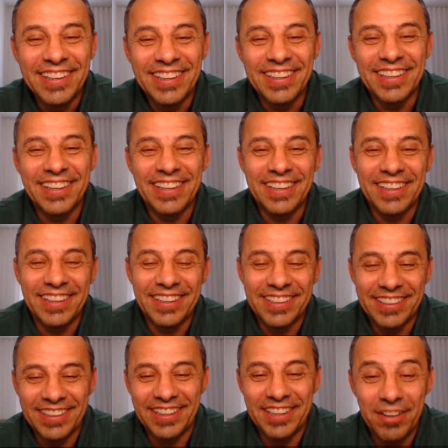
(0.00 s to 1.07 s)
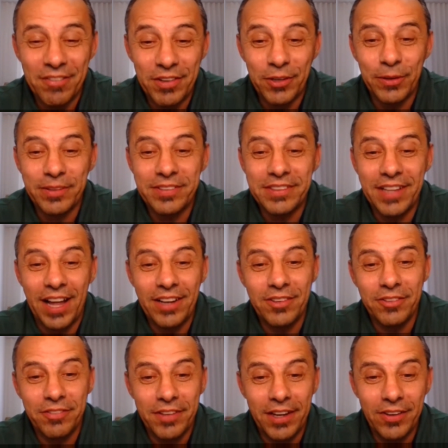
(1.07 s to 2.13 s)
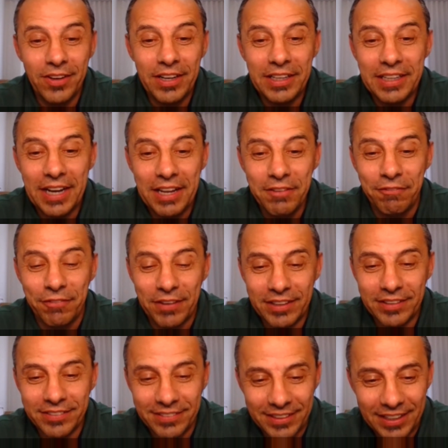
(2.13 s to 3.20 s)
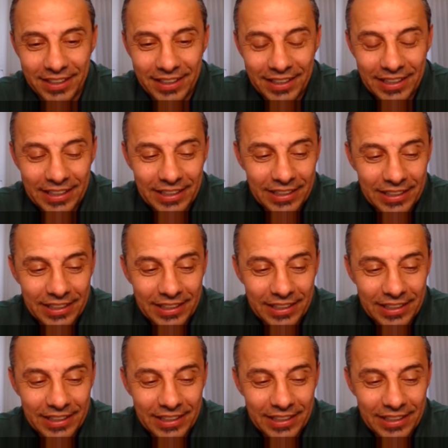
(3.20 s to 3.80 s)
É, a velocidade veio ali na infância. É.